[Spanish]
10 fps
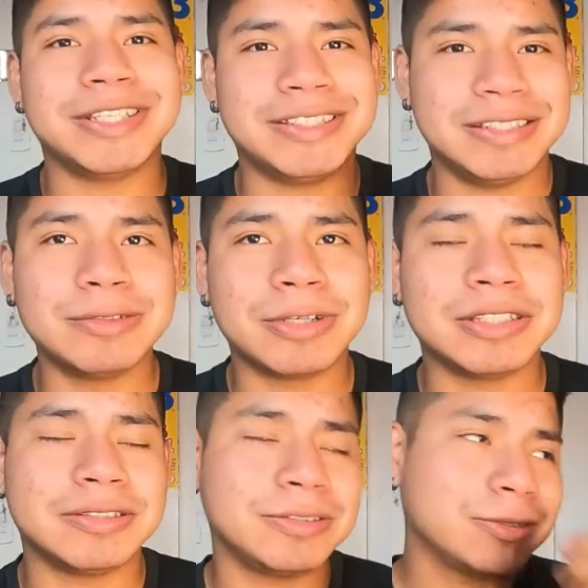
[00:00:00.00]
Pues sí,
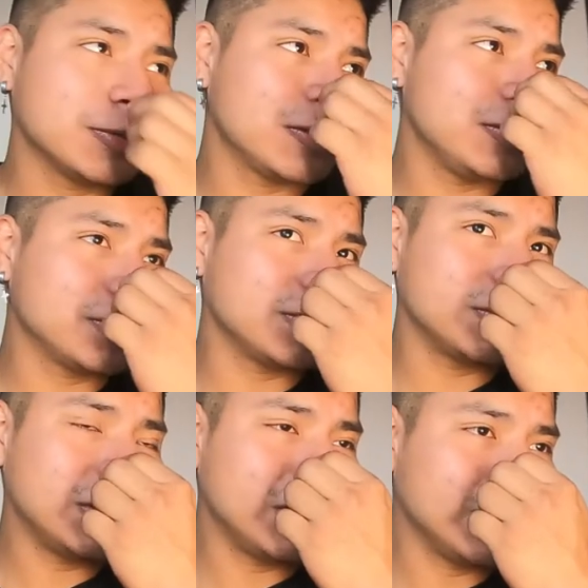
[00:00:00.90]
guacho, yo, yo
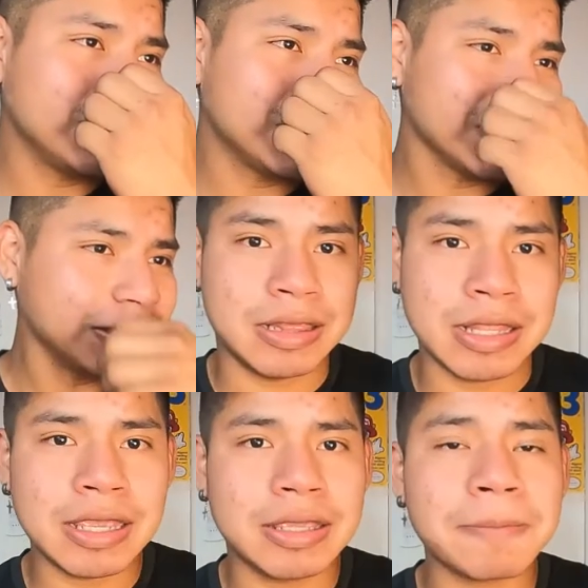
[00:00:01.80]
soy de los que
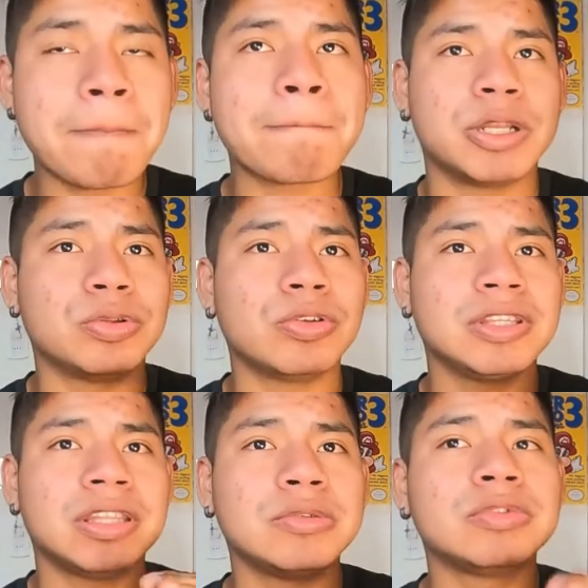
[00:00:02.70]
leen, pero no
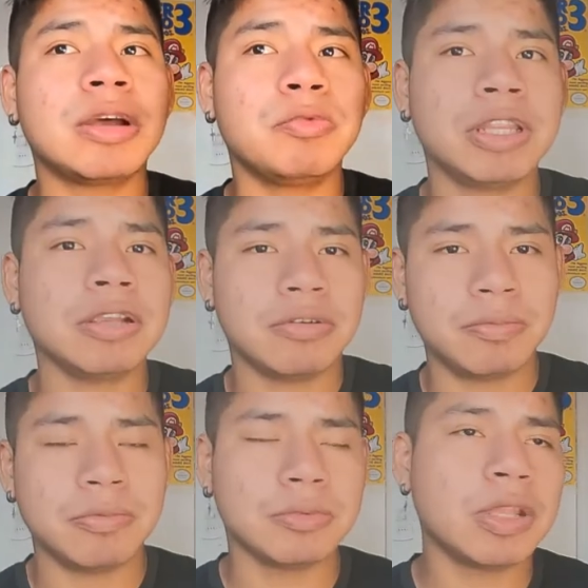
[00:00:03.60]
tienen una buena,
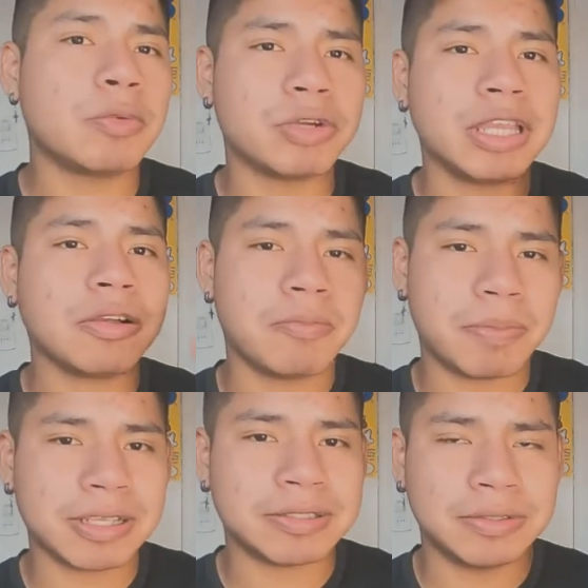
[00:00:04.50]
una buena
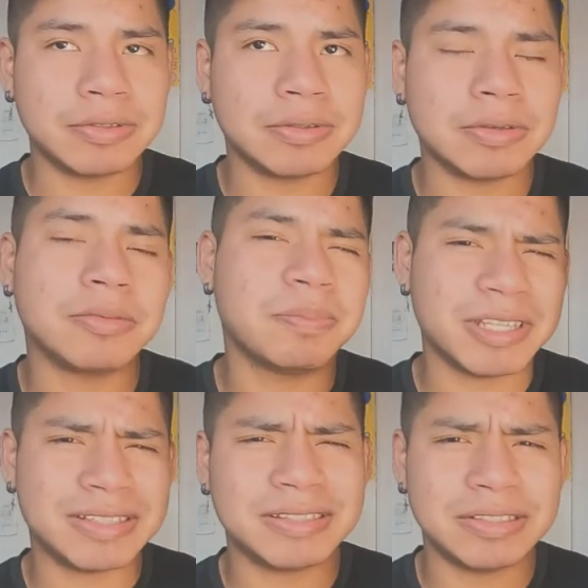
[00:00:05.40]
comprensión,
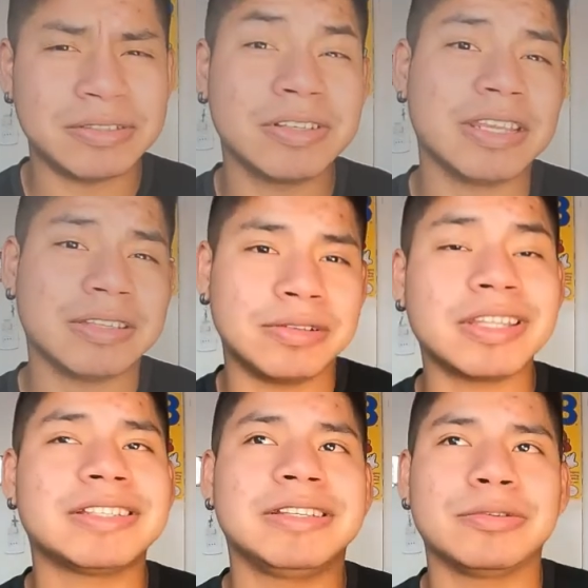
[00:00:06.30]
comprensión
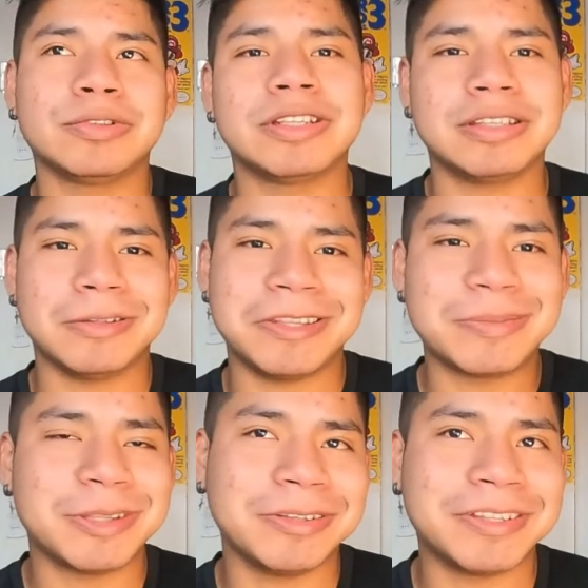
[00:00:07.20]
lectora, incluso hasta ahorita
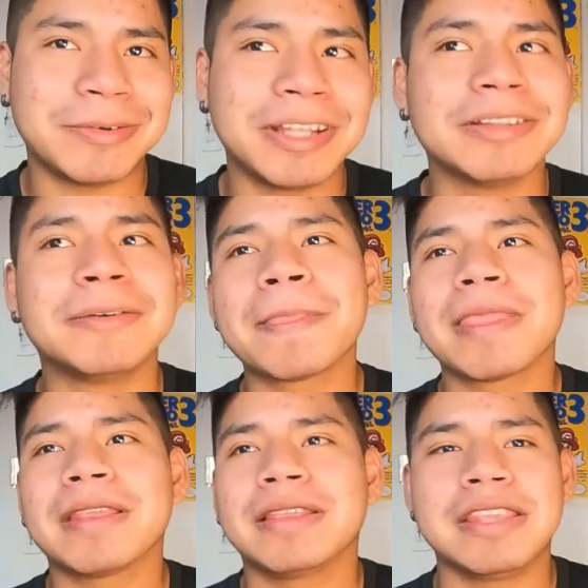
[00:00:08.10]
me estoy trabando
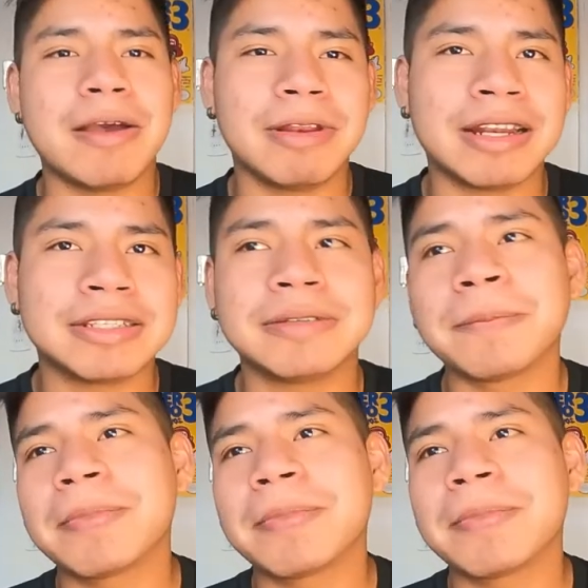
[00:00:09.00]
ni hablarse.